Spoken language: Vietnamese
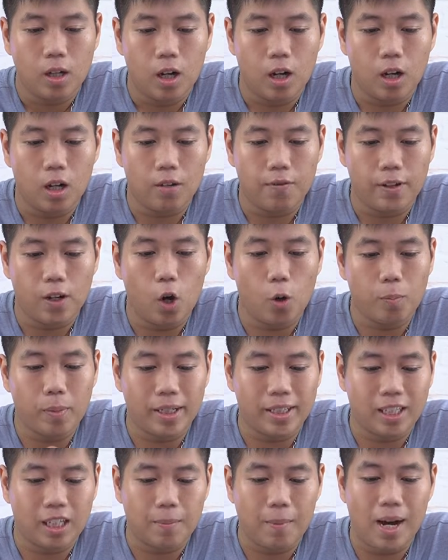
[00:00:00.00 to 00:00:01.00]
ờ, với hộp
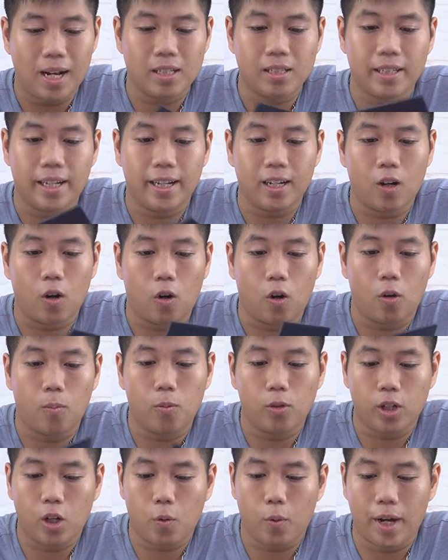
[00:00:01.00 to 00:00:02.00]
này thì các bạn sẽ có
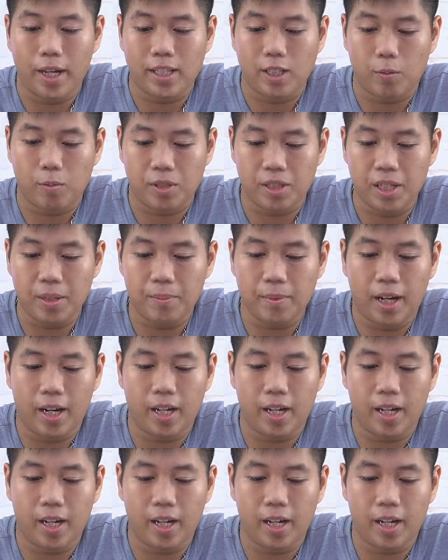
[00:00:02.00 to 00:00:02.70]
một cái que chọc sim